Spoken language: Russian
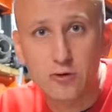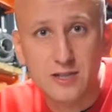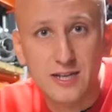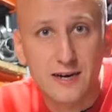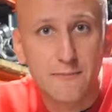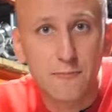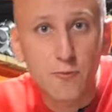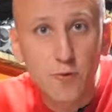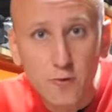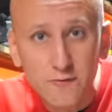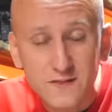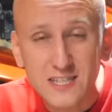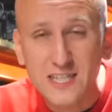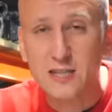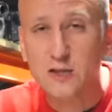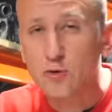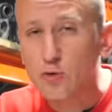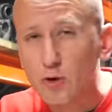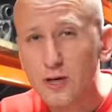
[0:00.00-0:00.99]
ротора
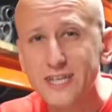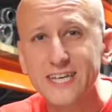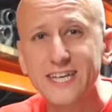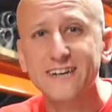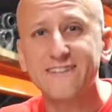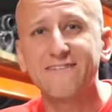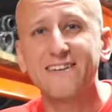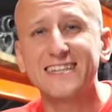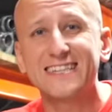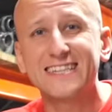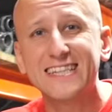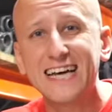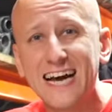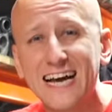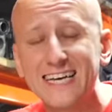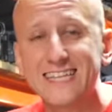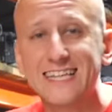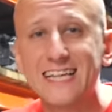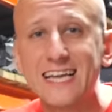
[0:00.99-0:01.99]
муфты, но не
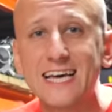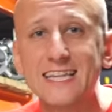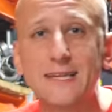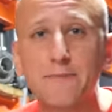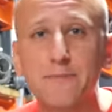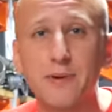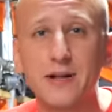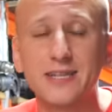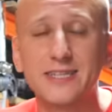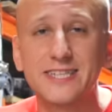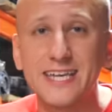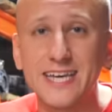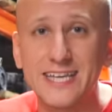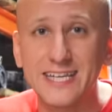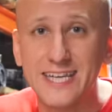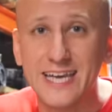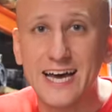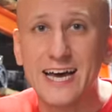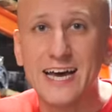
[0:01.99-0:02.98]
хватает для
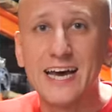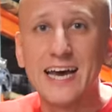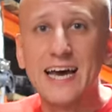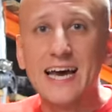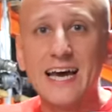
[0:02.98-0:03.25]
наполнения